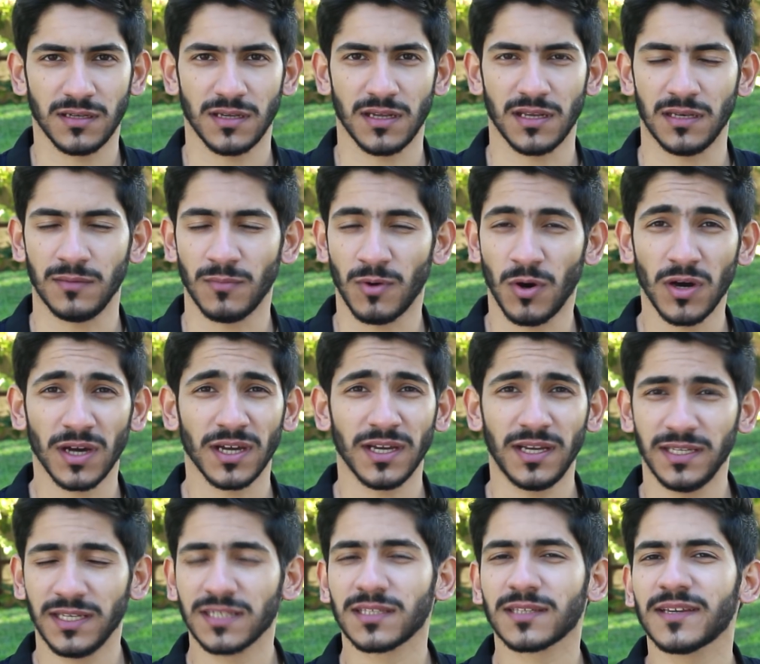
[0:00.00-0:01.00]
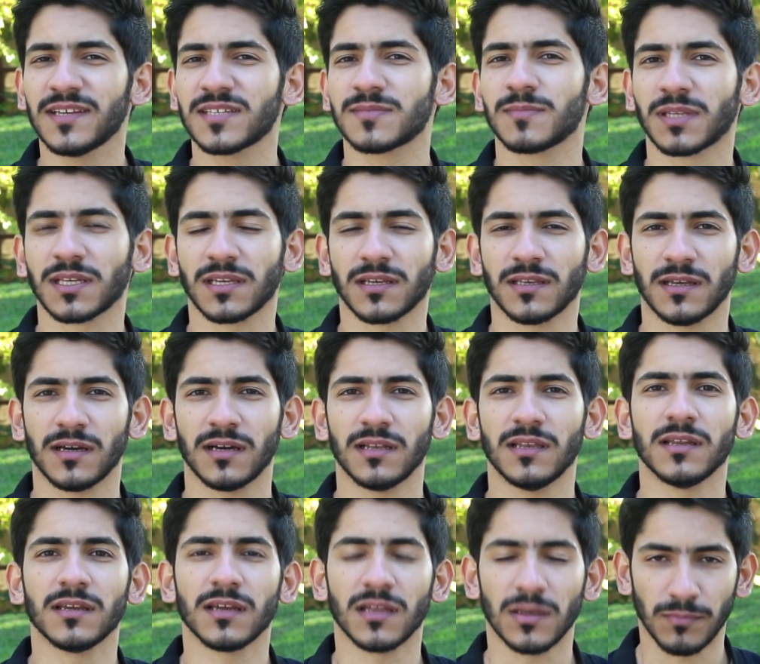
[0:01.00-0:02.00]
المواقع هي تقيس من
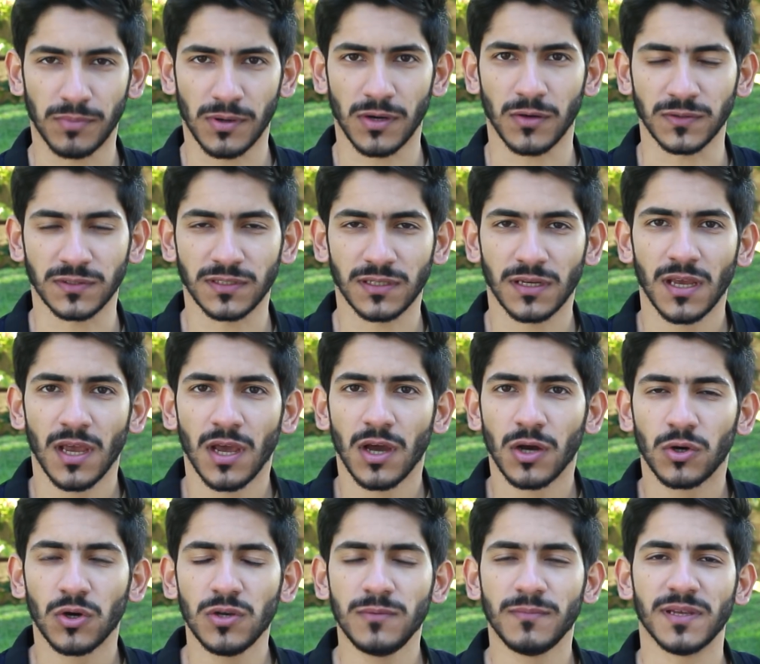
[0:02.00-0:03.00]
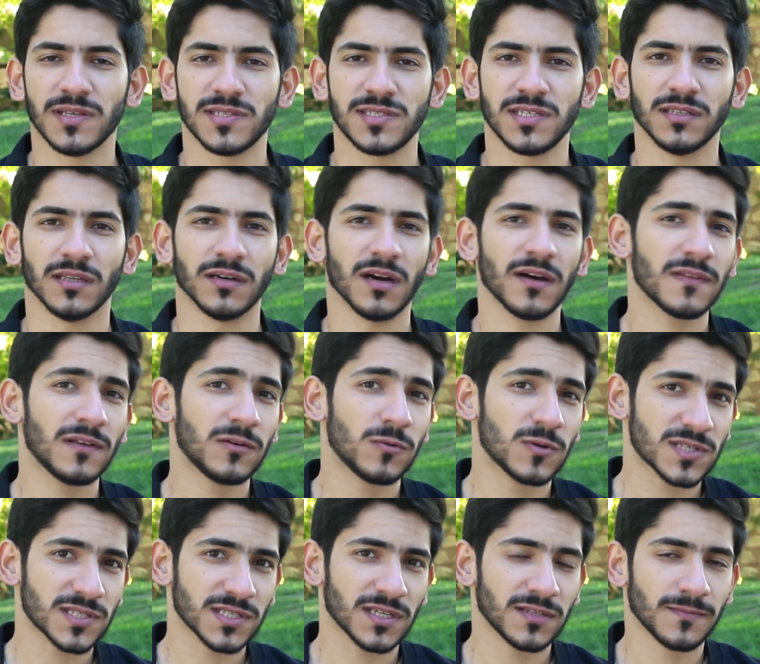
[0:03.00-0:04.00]
خلال البوند كل ما يزيد هذا
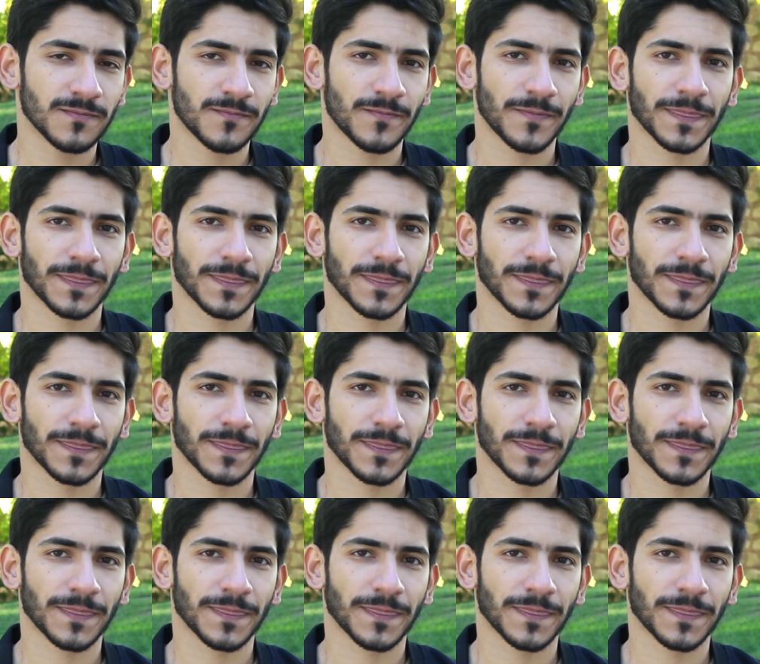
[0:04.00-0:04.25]
الوزن